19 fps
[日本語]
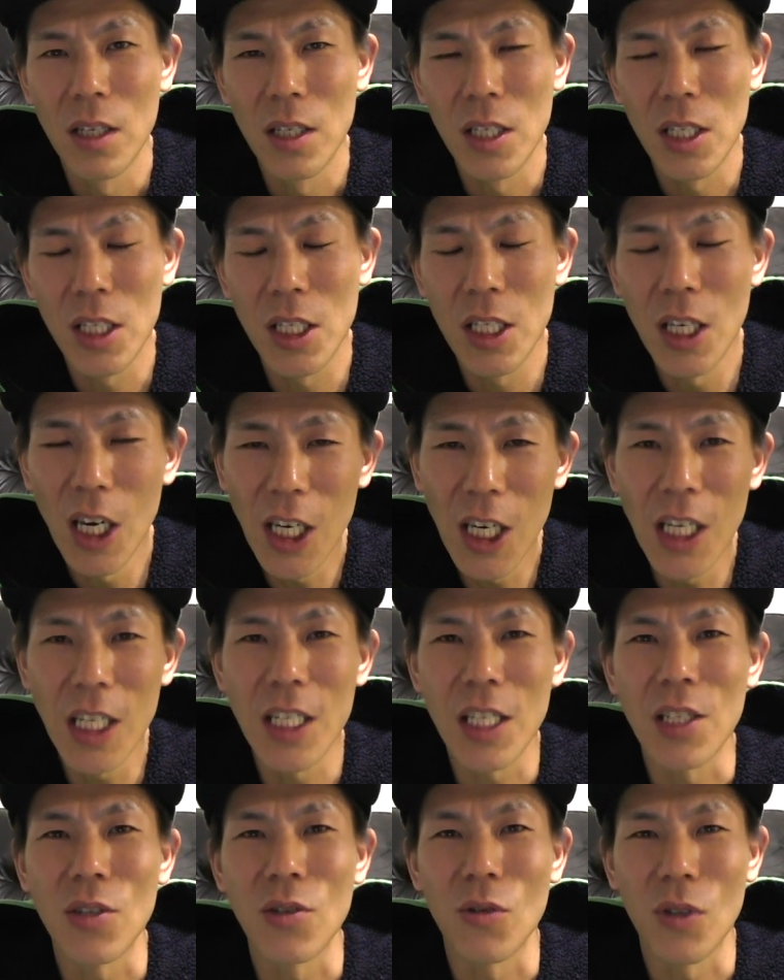知らない
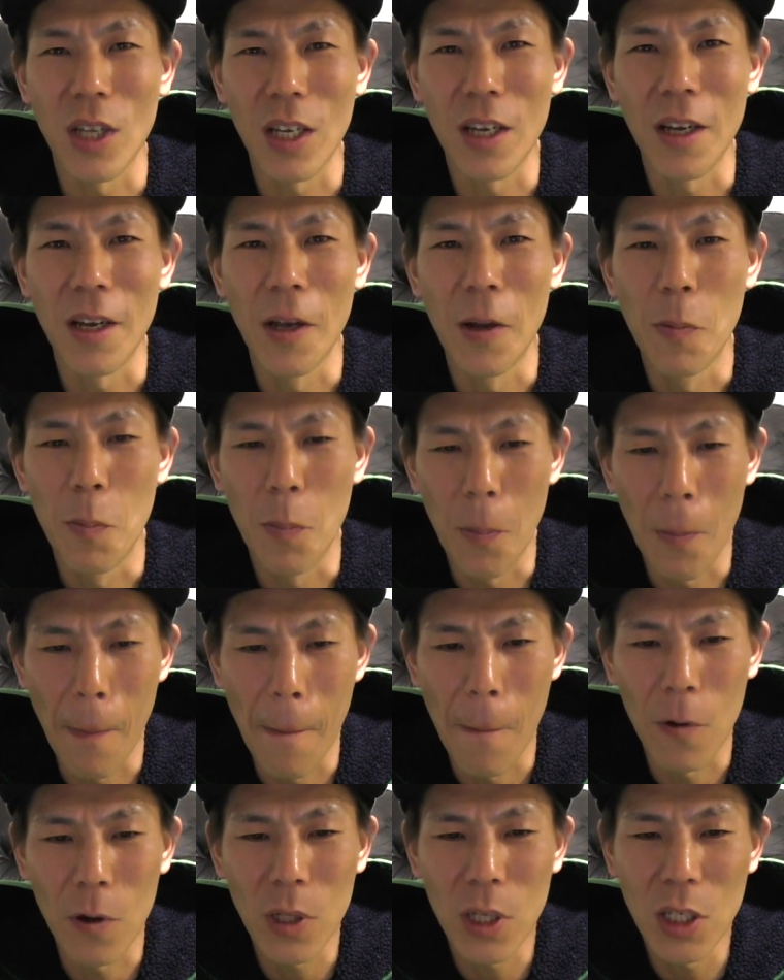ですよねう
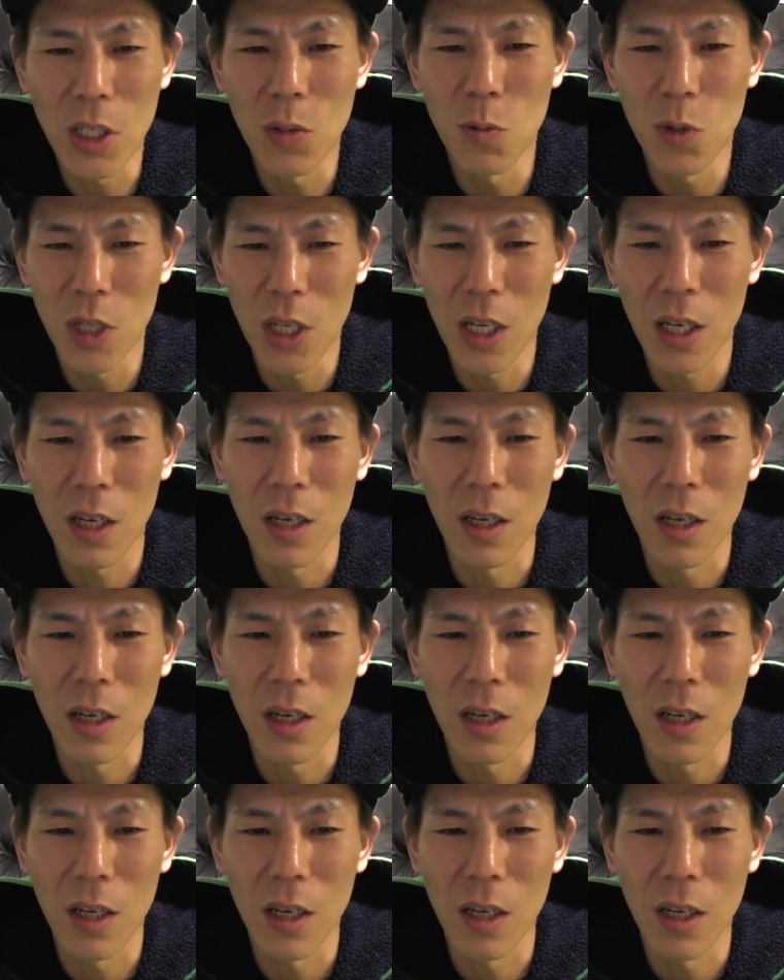ん私もね